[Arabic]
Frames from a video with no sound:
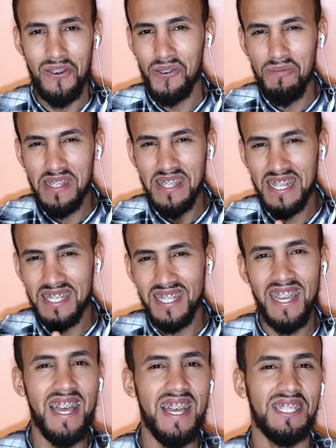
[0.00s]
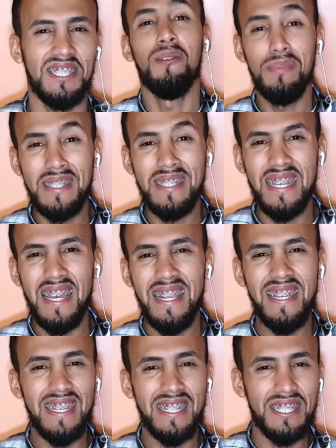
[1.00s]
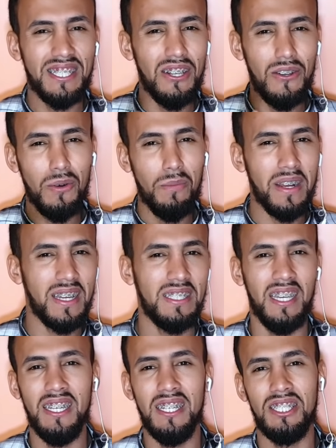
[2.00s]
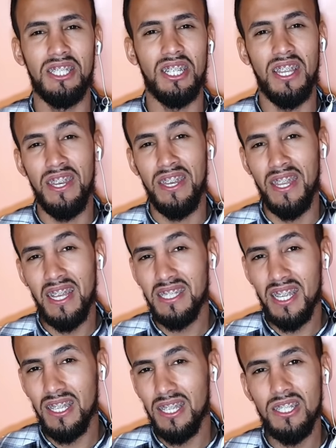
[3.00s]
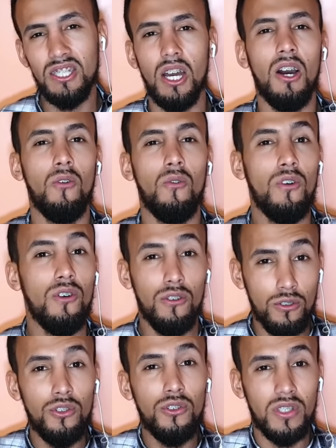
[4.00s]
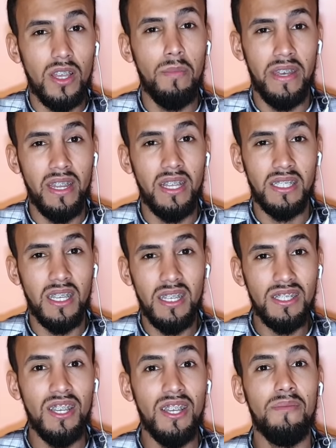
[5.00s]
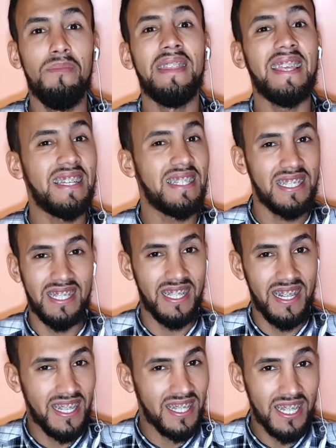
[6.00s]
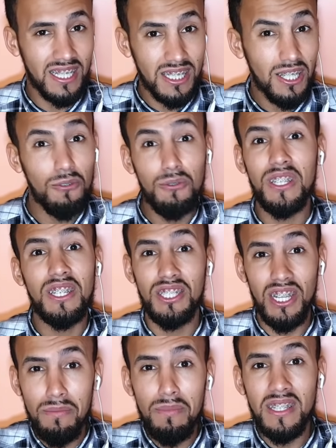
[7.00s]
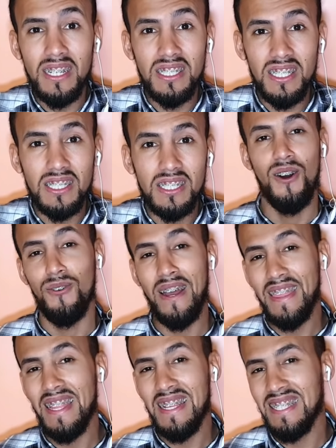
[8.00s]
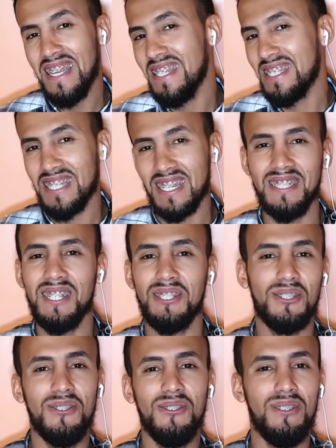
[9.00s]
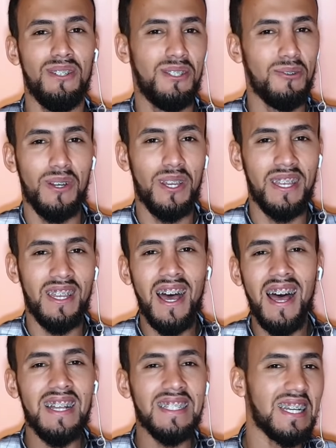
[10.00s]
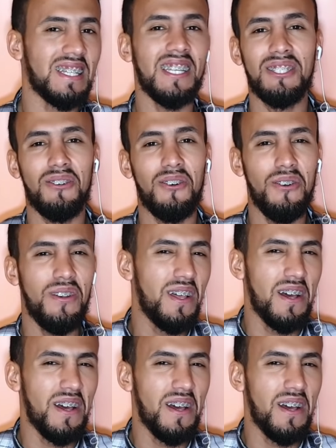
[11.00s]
وما درتيهاش وبالتالي انت اليوم كتعيش النتائج او جزء من النتائج من داك الشيء اللي درتي وداك الشيء اللي ما درتيش وهاد النتائج تقدر تكون زوينه تقدر تكون